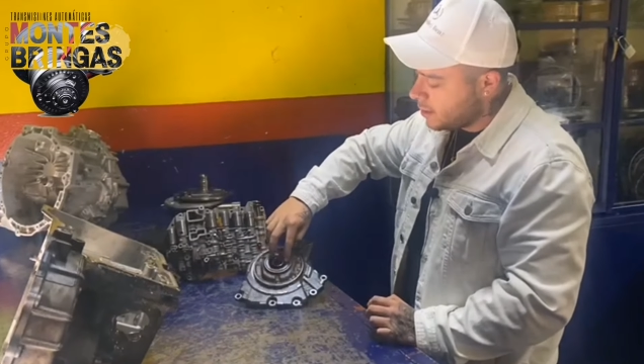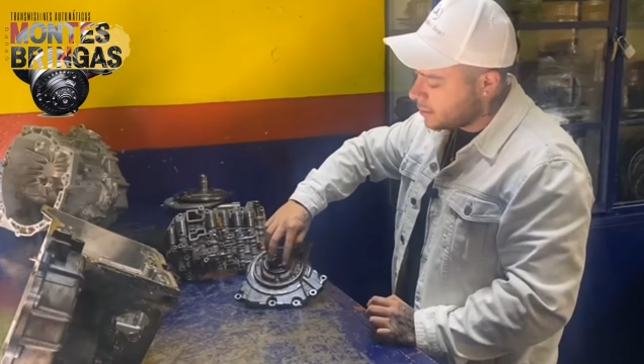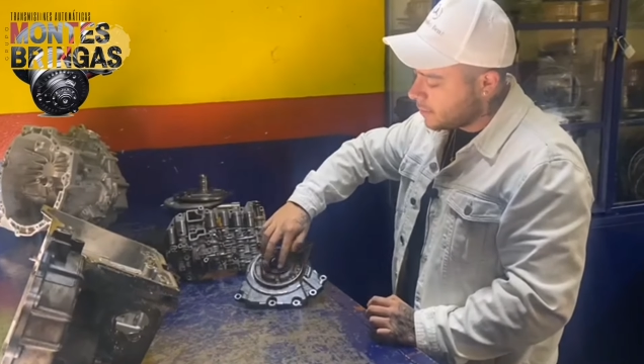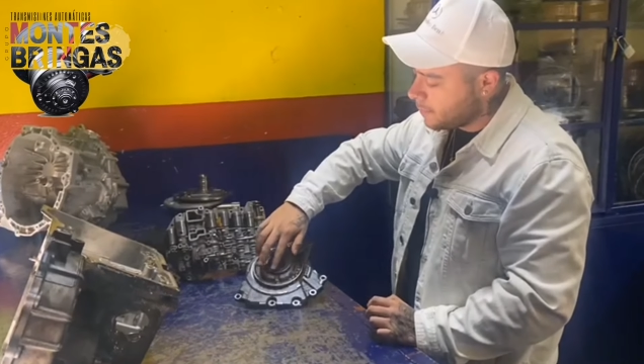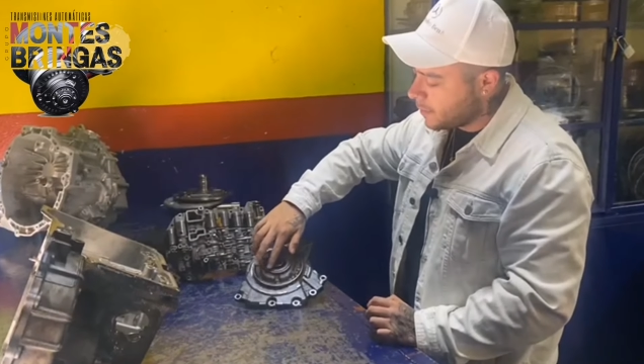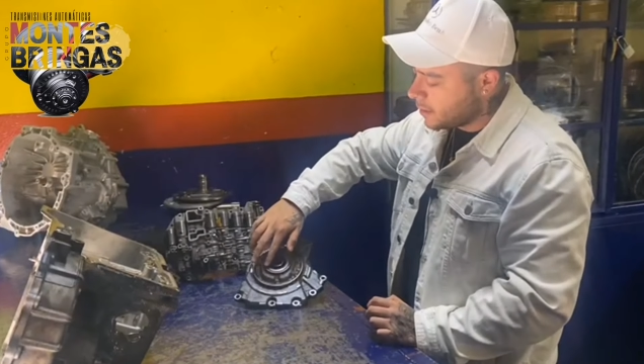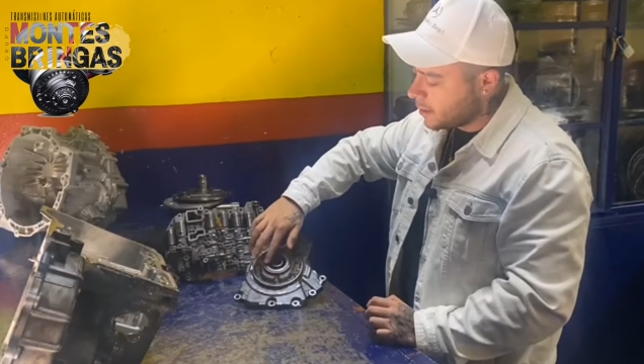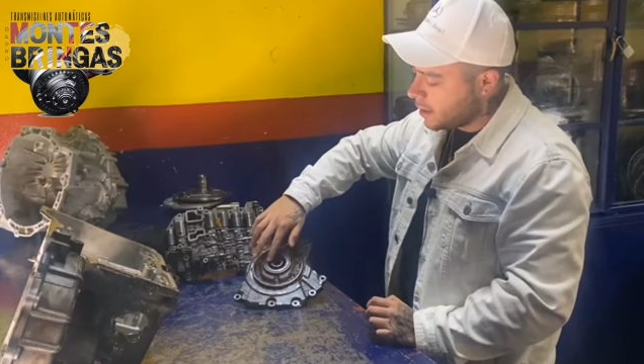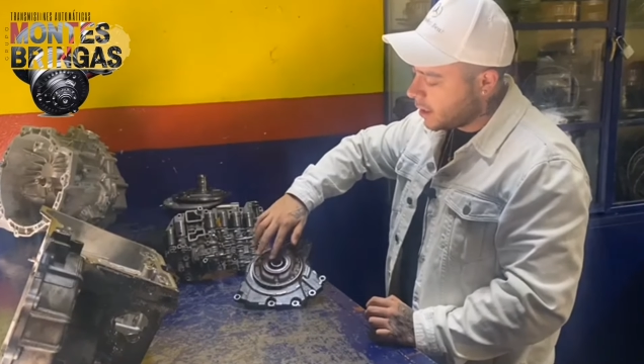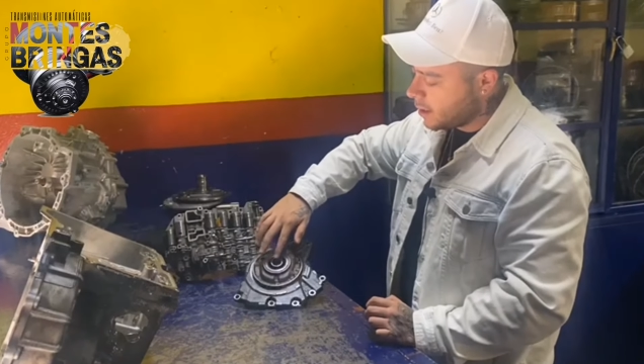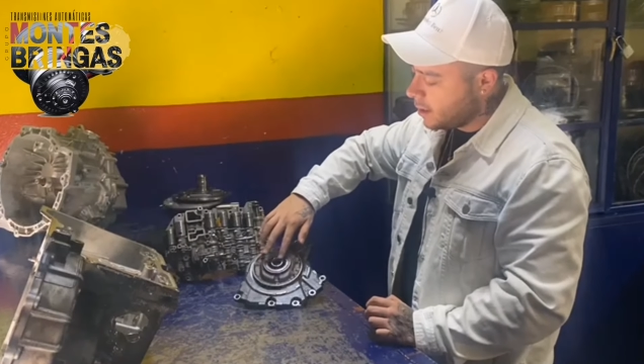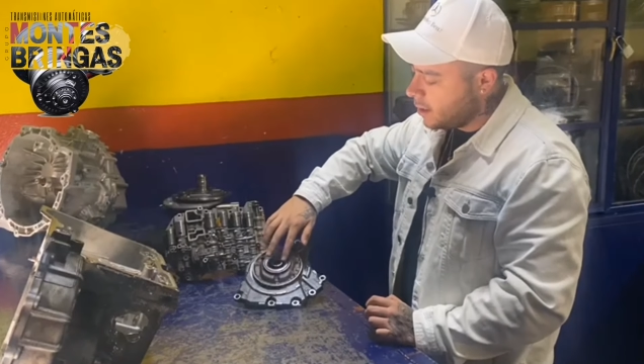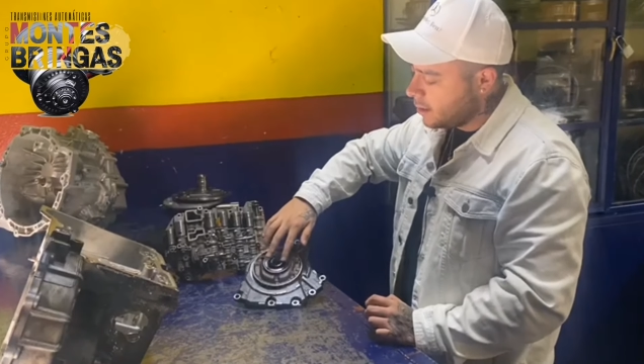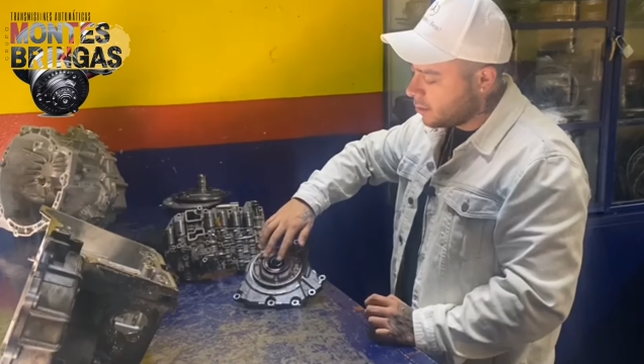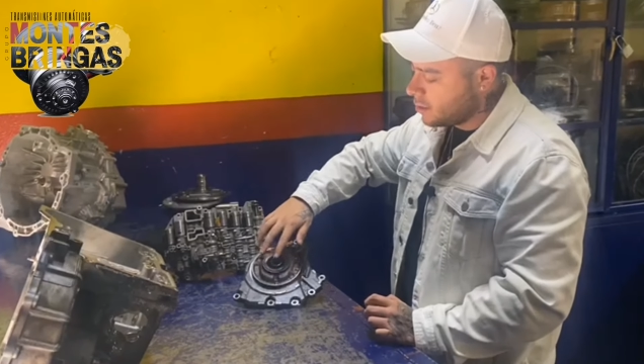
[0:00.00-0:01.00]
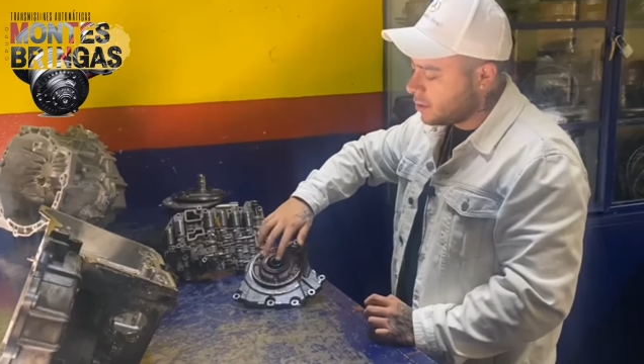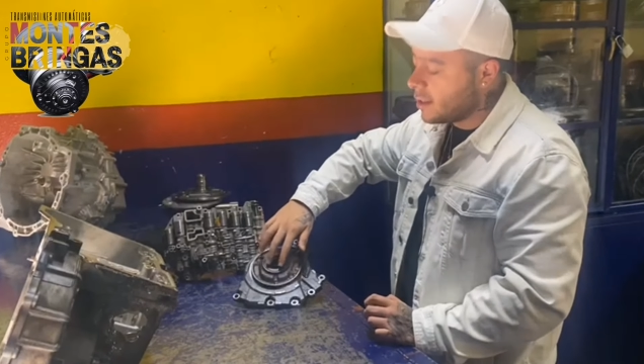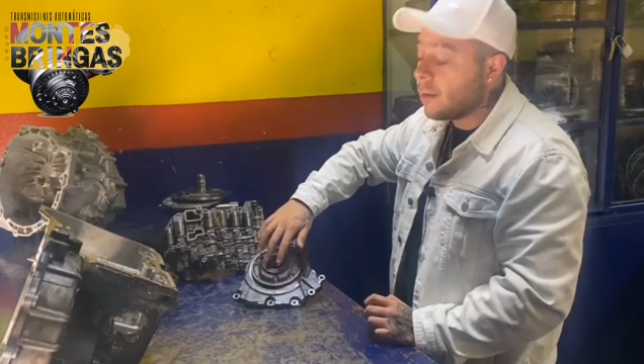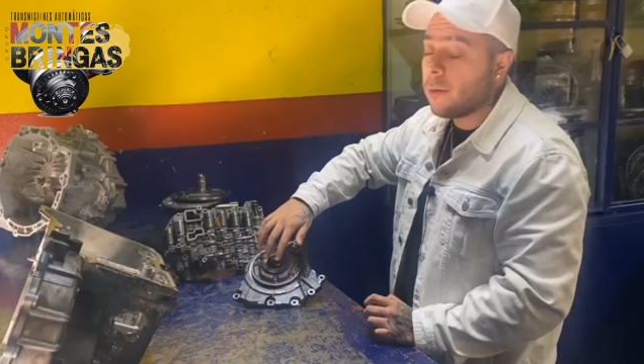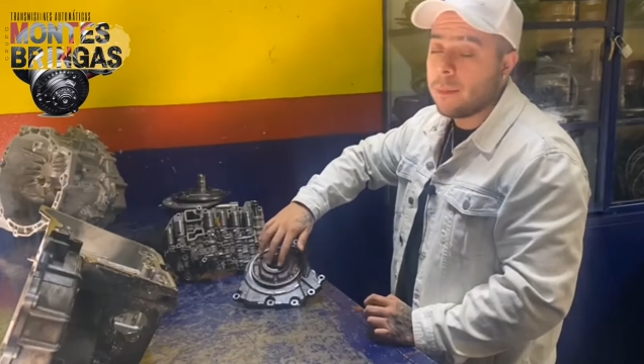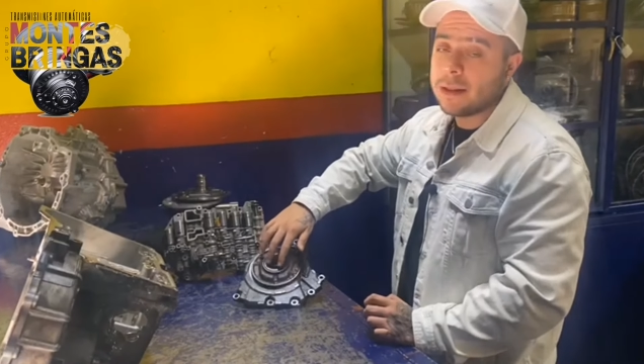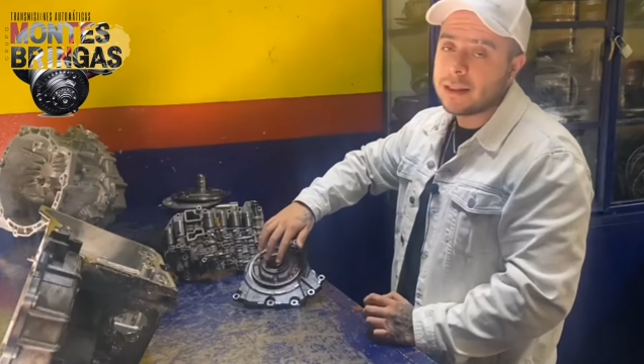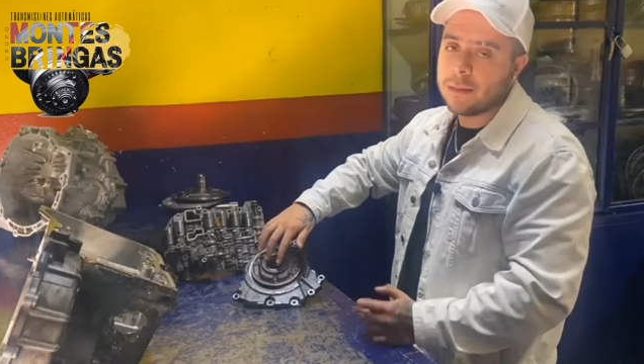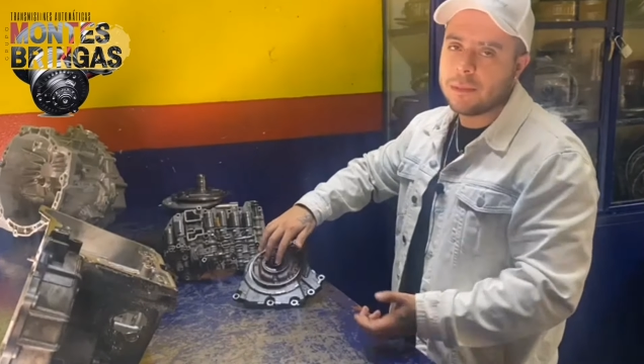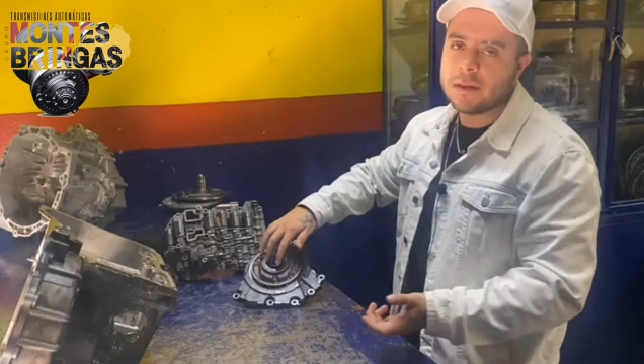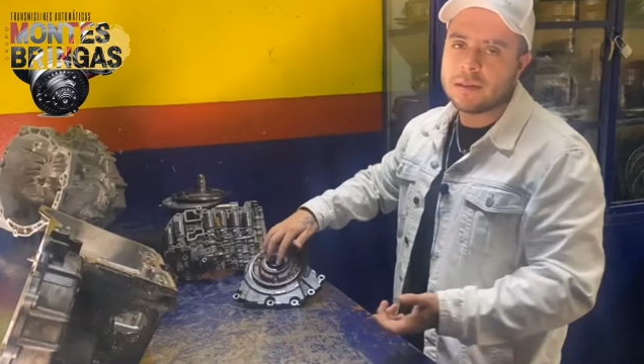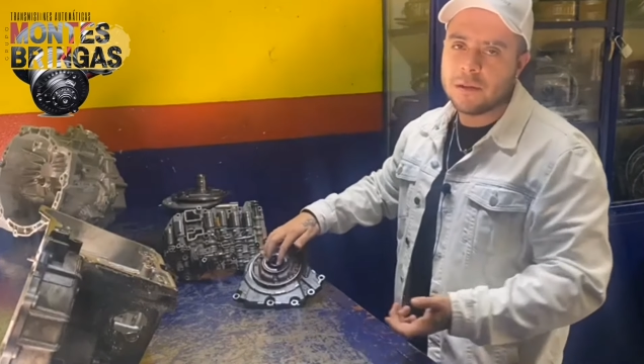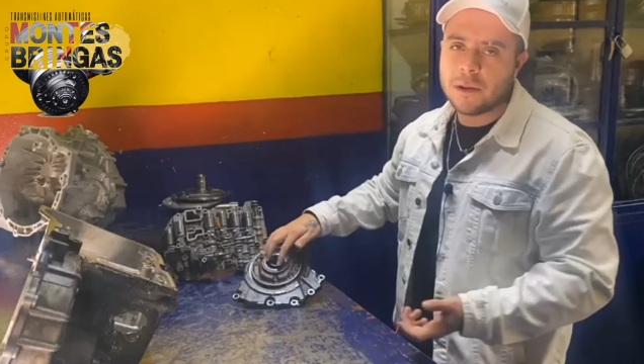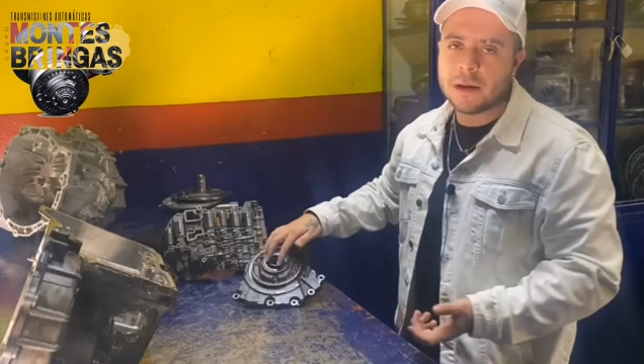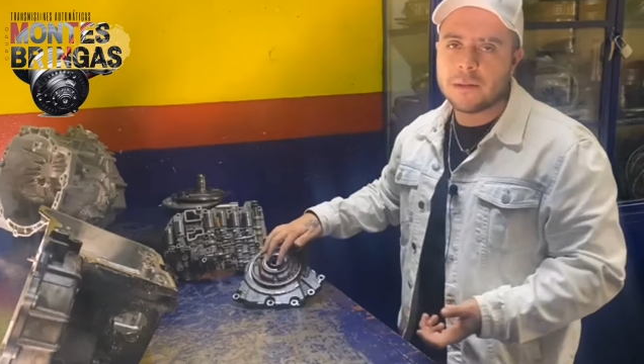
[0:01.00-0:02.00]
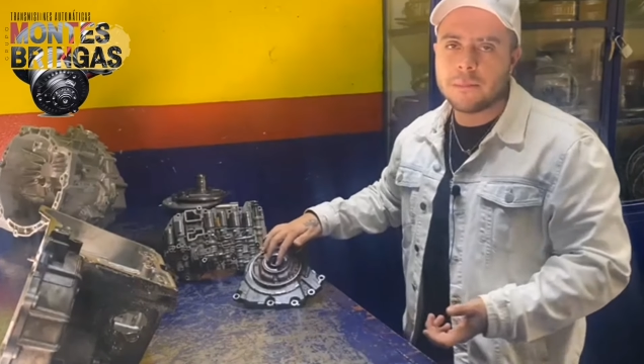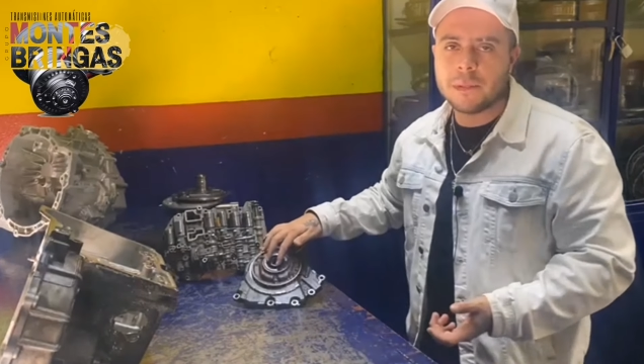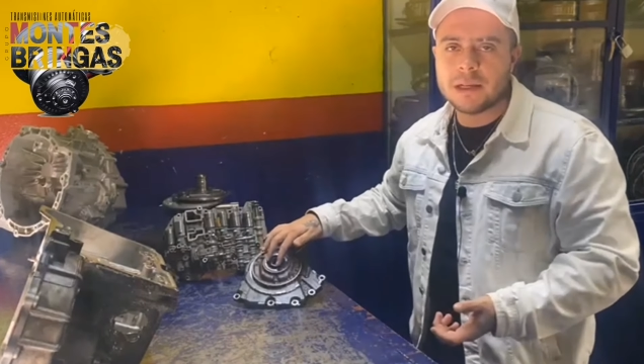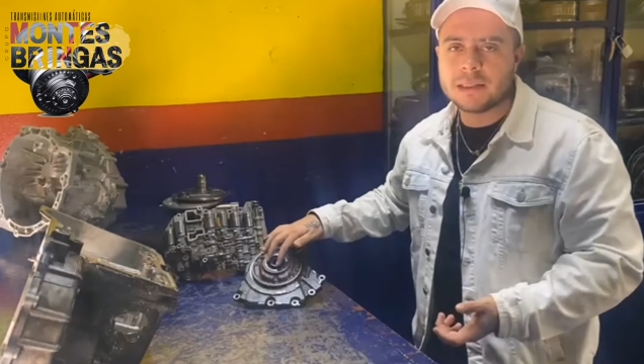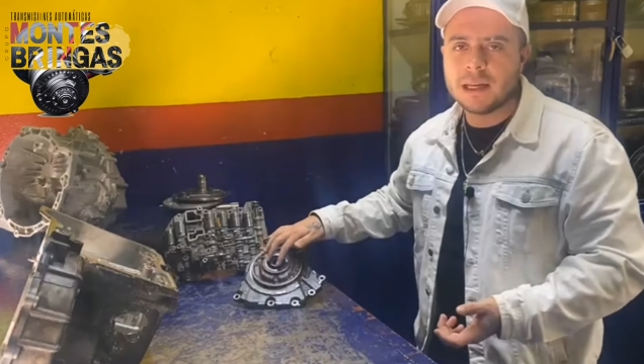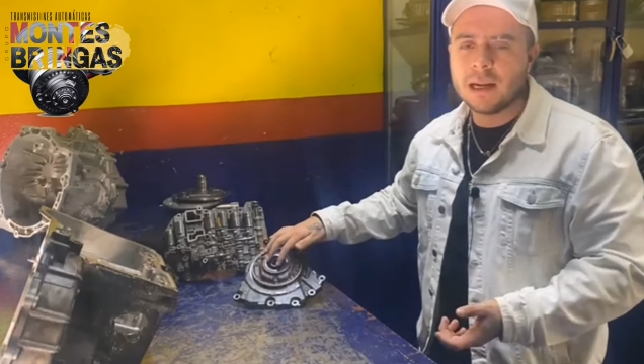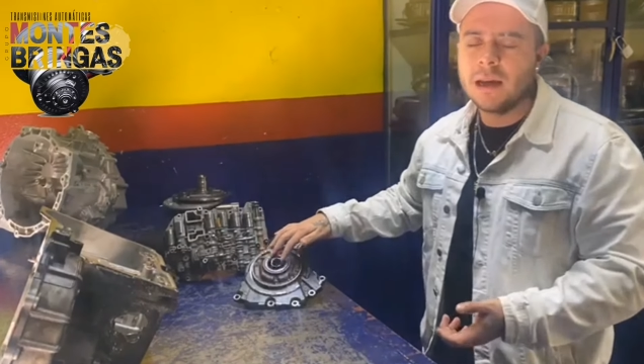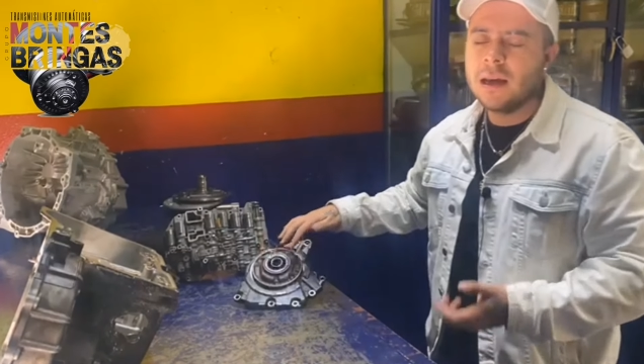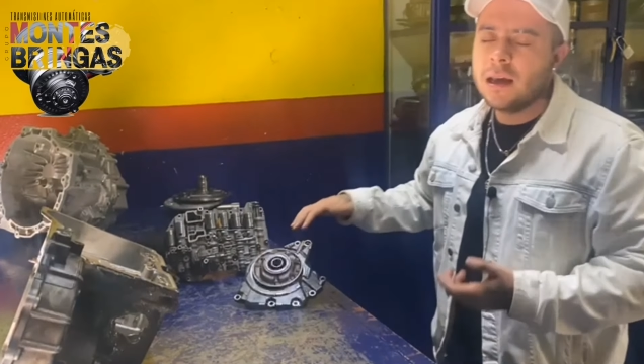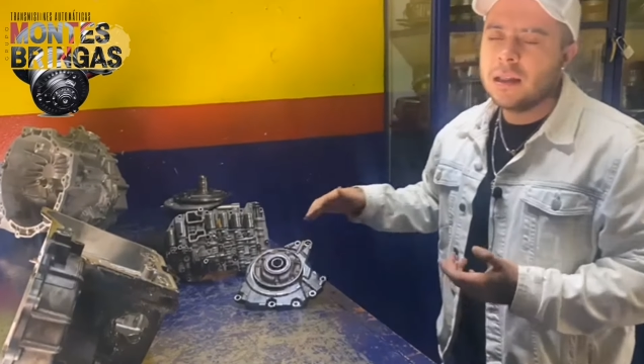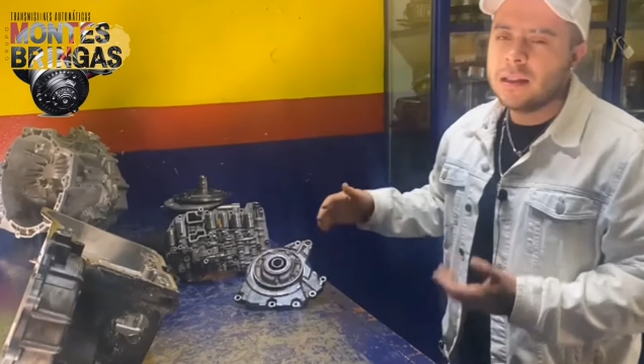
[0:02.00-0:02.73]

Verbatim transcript: esta parte de aquí, entonces esta bomba también se va a reemplazar.